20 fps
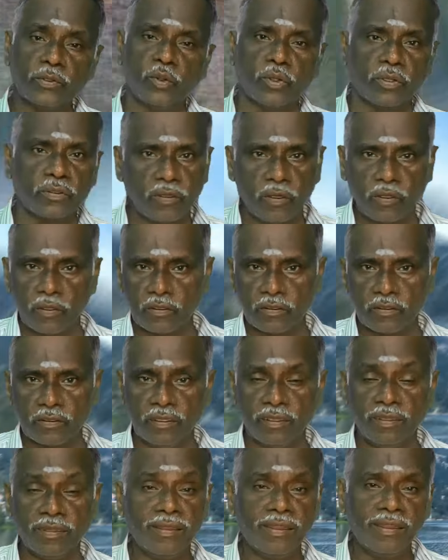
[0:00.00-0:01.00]
அவ்வளோ தூரத்தில்
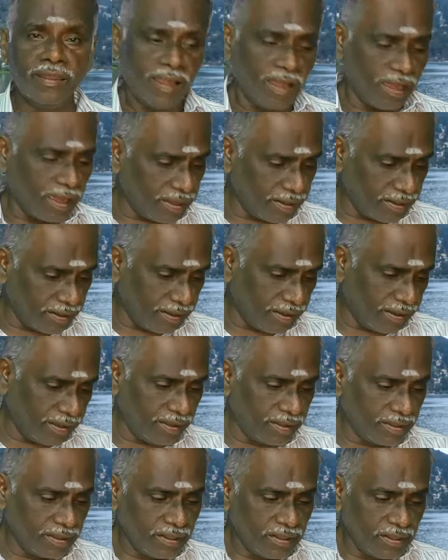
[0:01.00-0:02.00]
இருக்குது
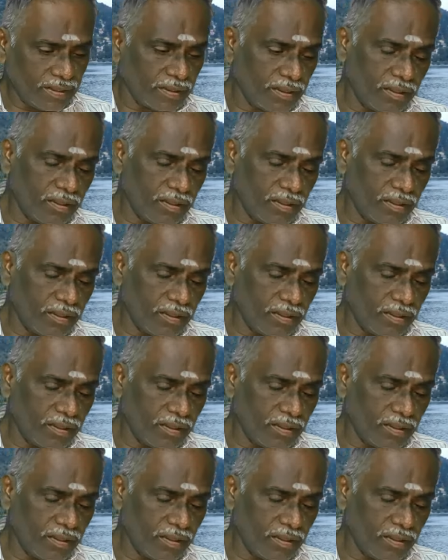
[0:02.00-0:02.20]
ஆனால்